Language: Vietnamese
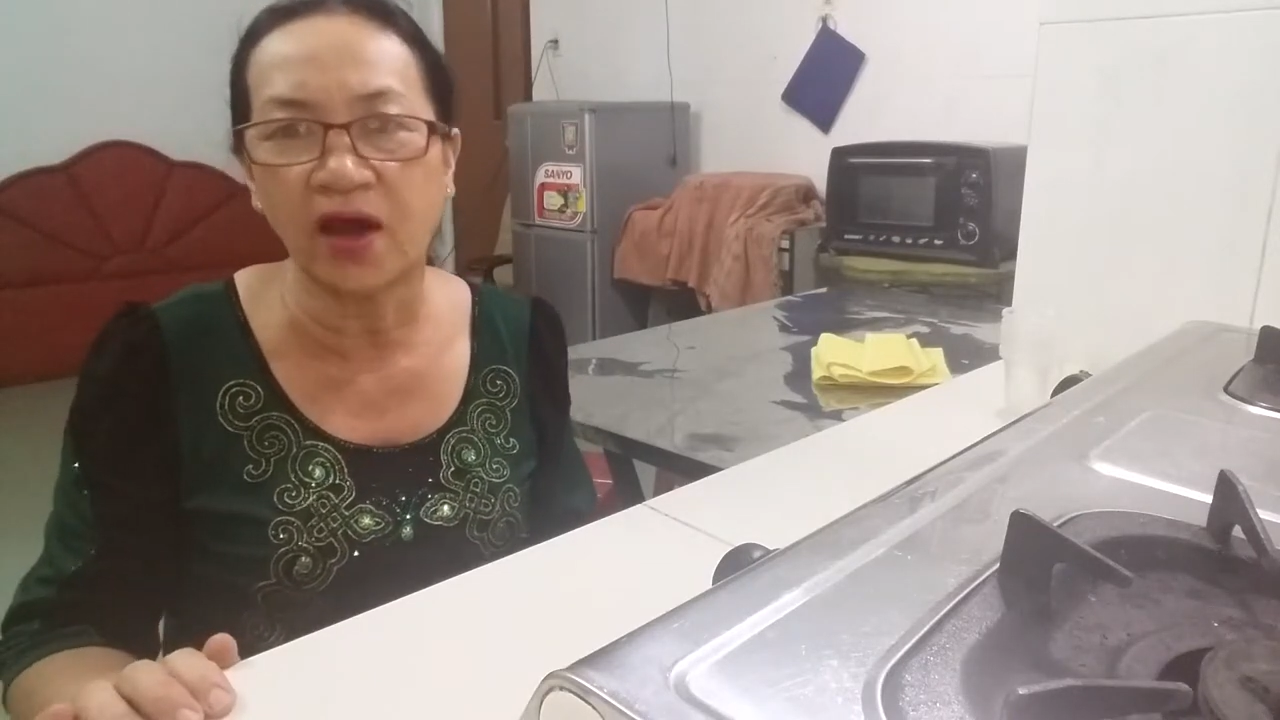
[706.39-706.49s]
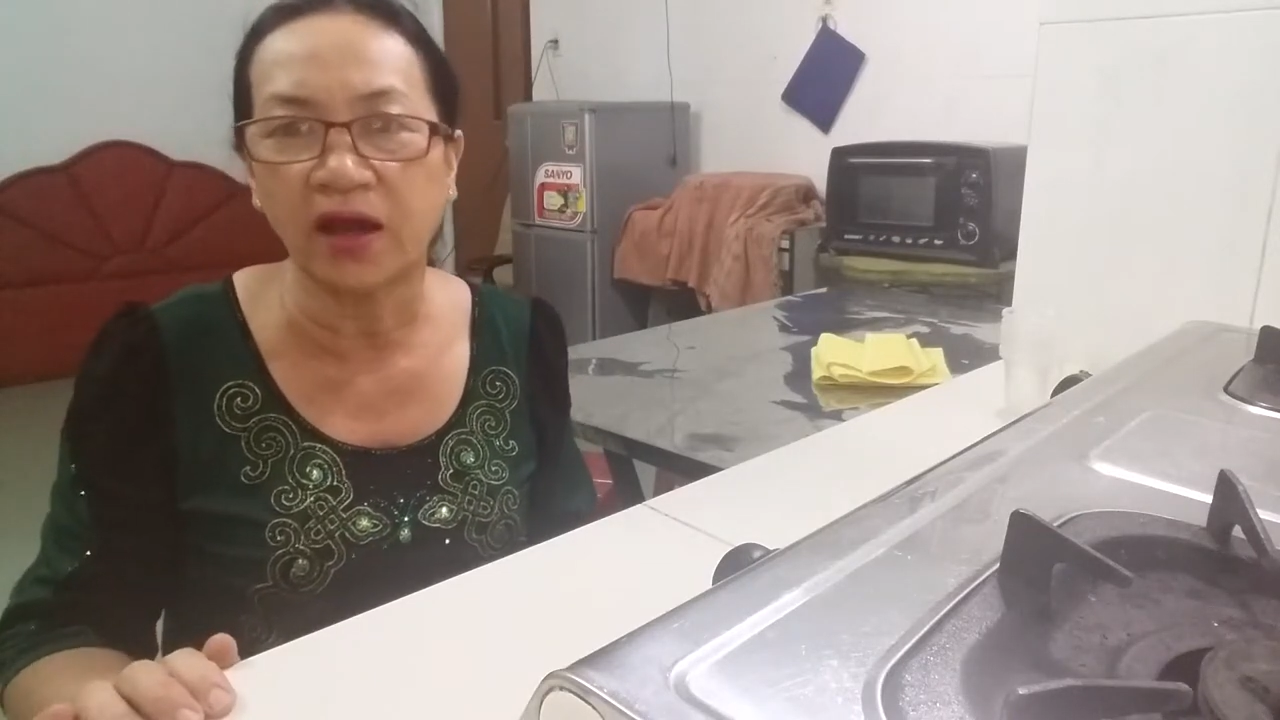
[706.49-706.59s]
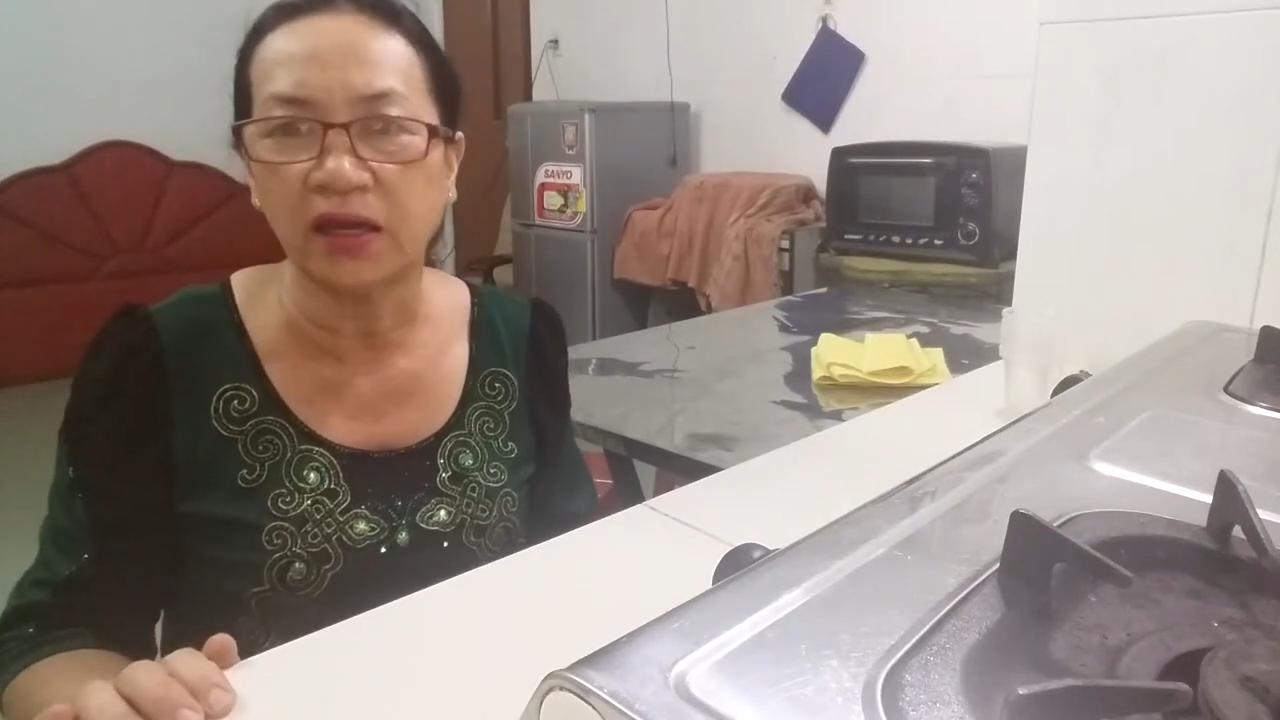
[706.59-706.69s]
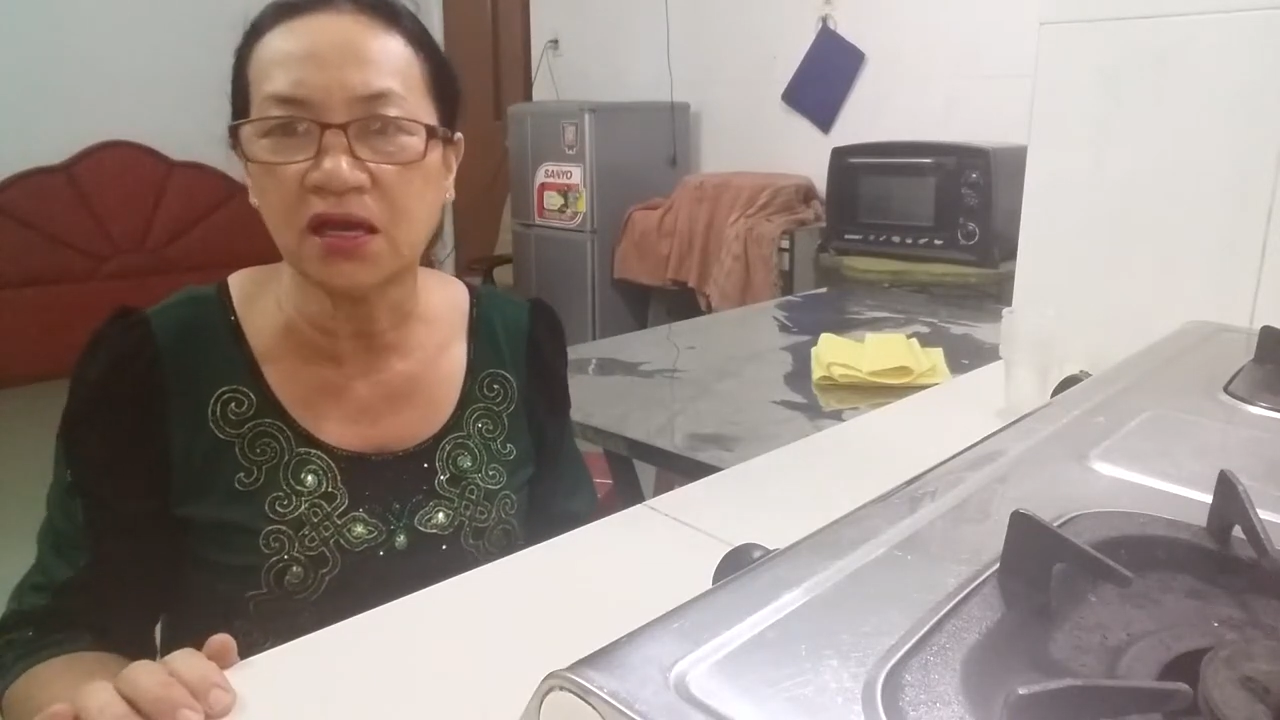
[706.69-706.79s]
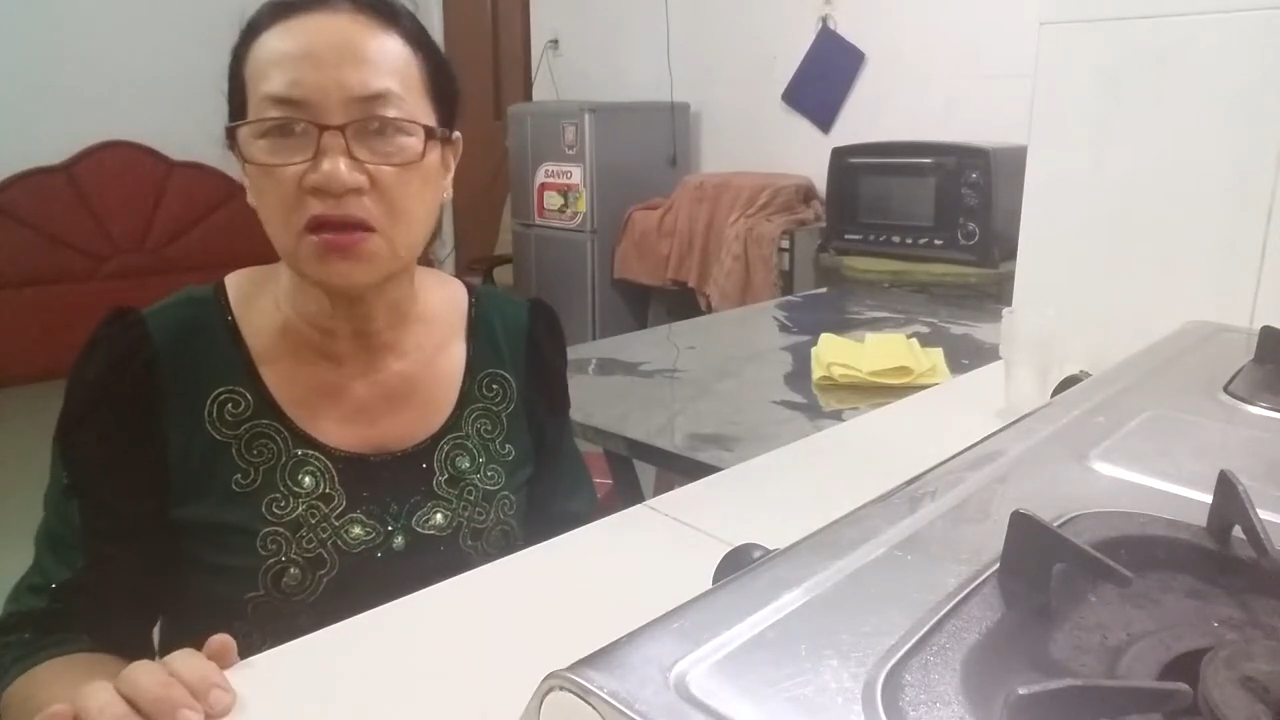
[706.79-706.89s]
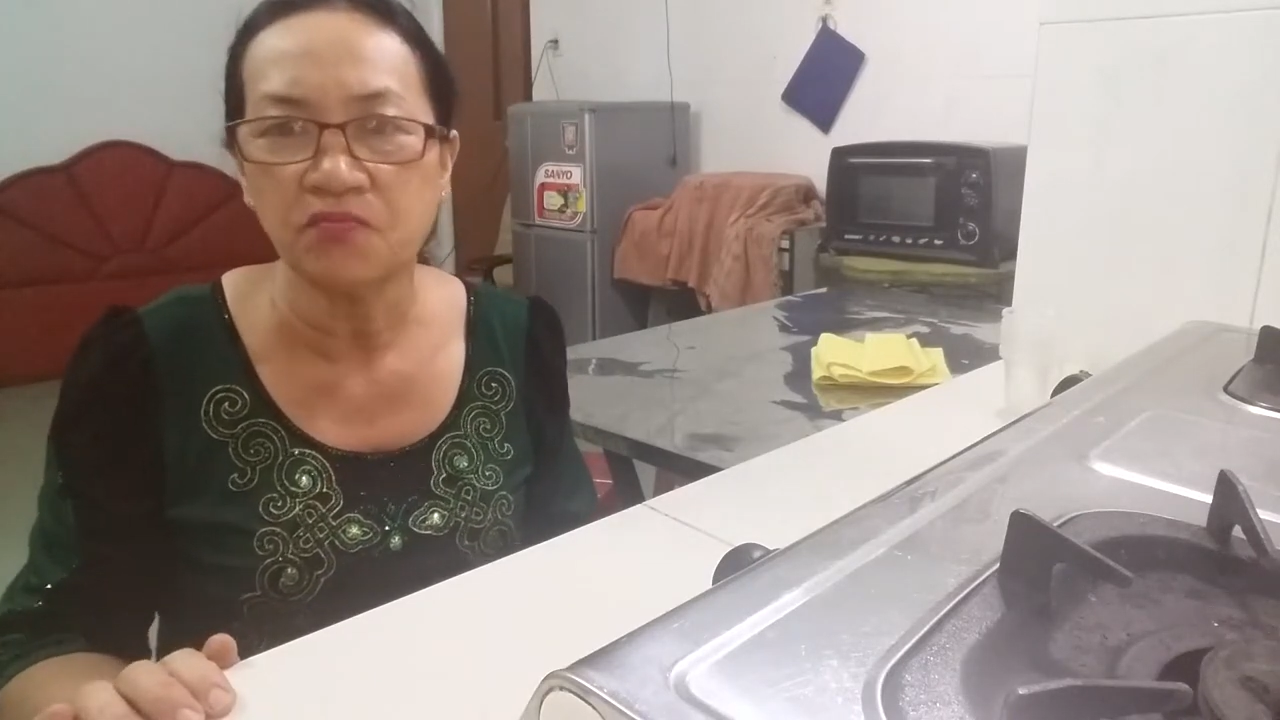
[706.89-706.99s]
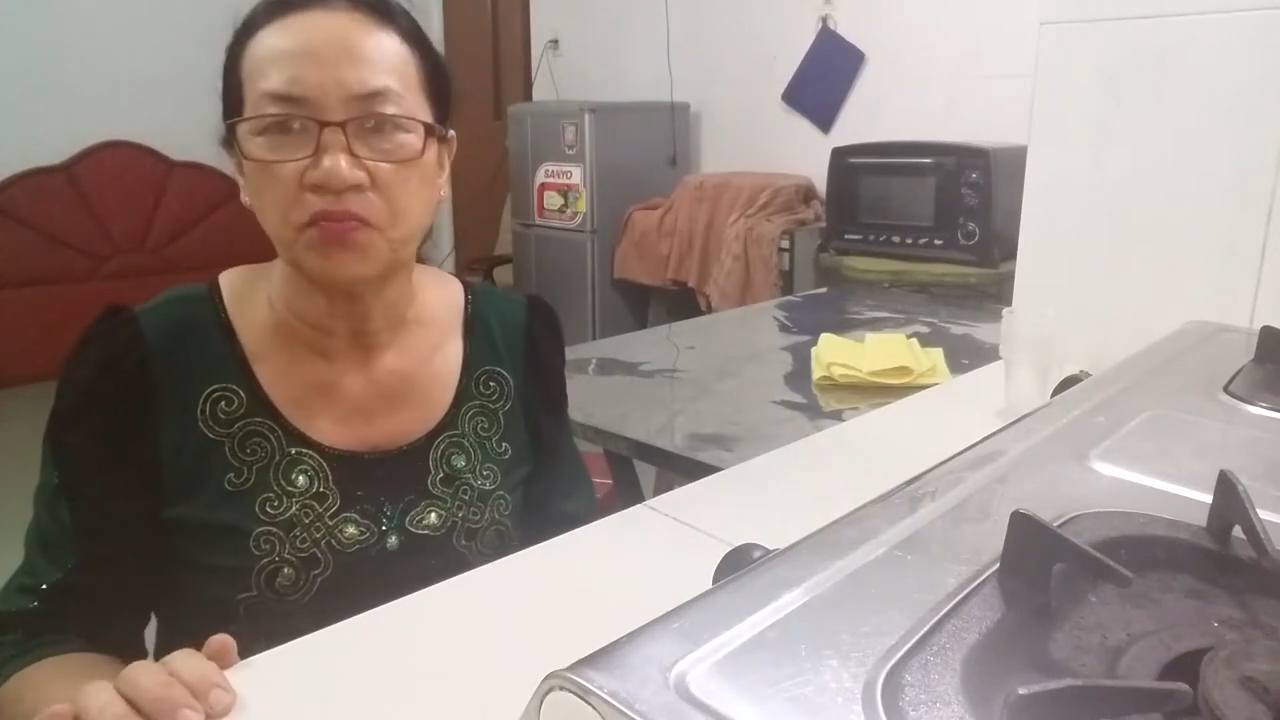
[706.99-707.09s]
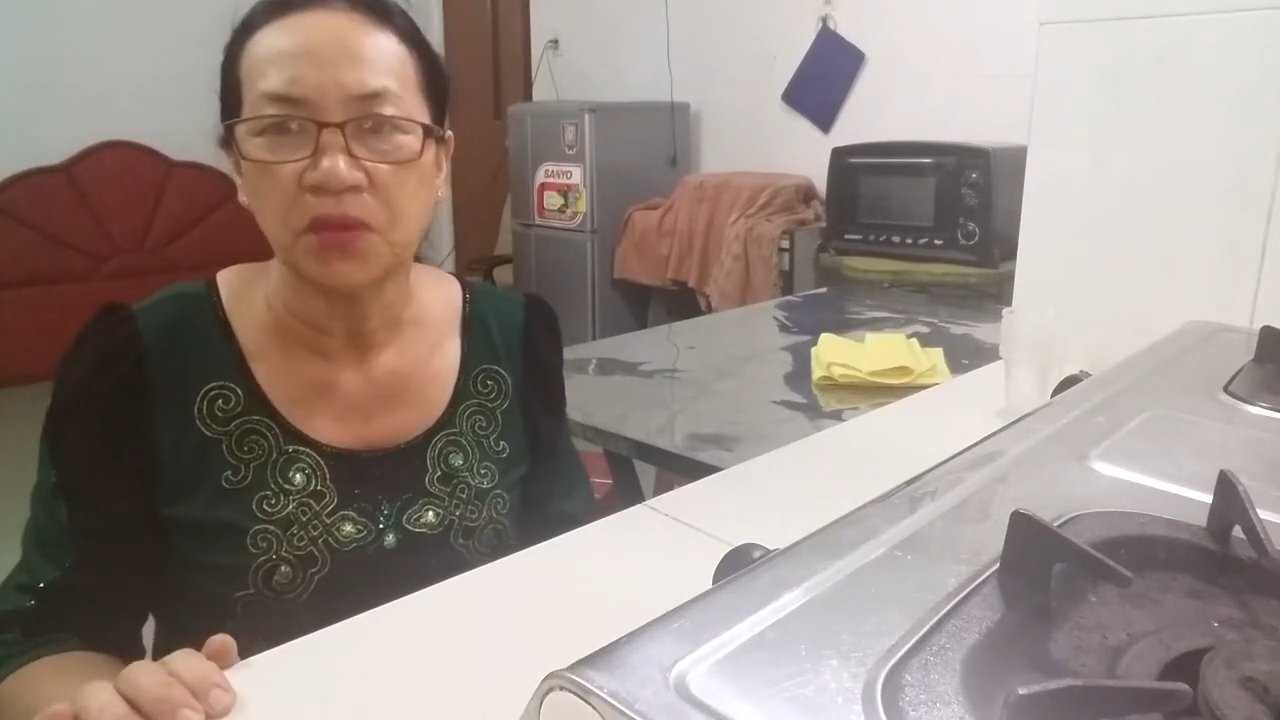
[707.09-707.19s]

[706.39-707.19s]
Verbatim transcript: vải ấy.